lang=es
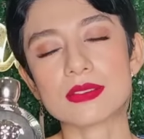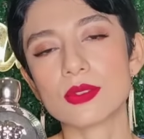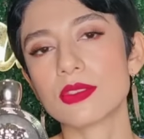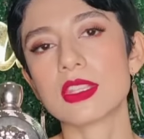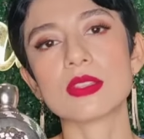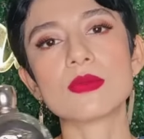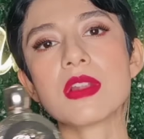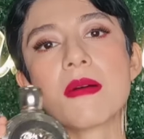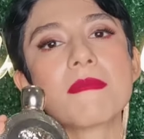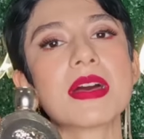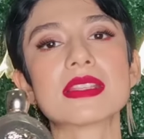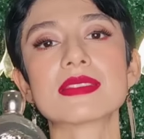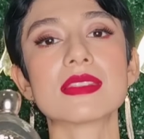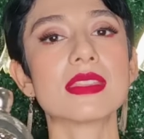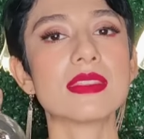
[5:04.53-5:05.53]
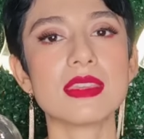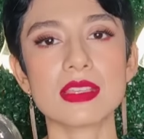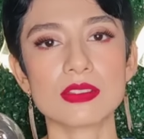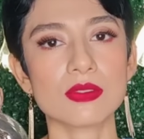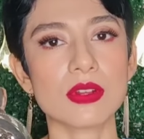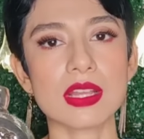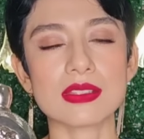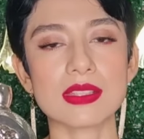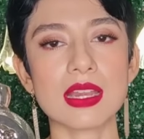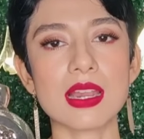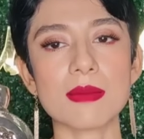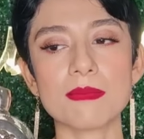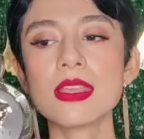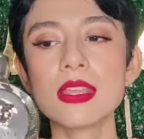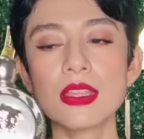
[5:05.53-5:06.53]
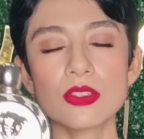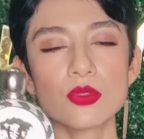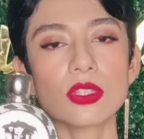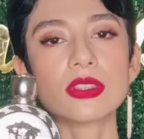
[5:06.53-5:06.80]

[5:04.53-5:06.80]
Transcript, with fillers: Esto te dura más de 10 horas en la piel.